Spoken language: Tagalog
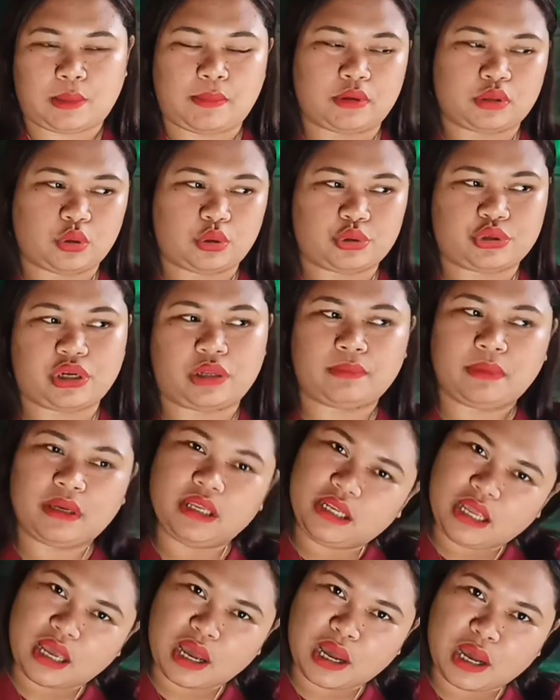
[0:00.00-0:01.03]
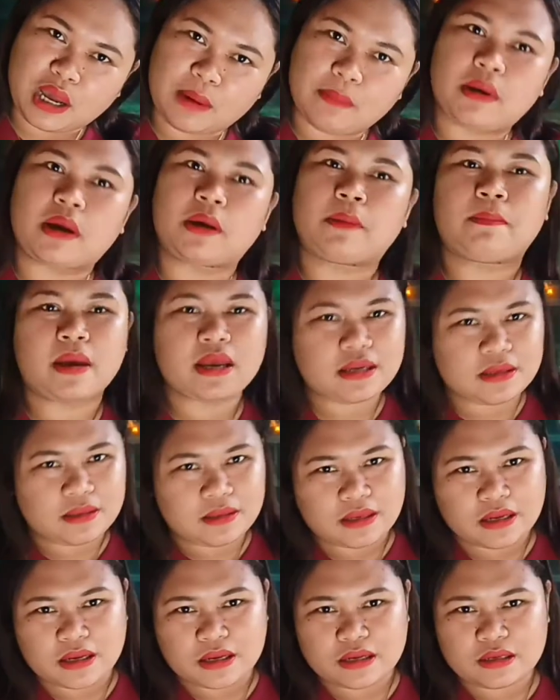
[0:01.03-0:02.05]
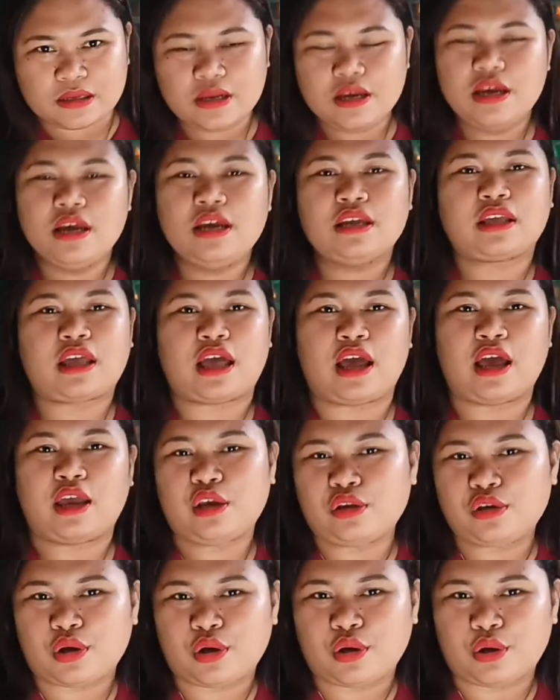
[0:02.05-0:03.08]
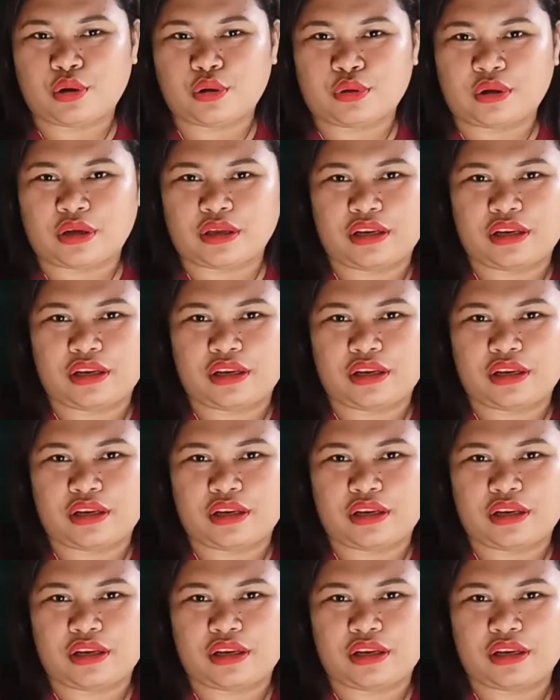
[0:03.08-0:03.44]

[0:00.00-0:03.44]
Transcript: Kung mag-social media, mag-business, kay you know.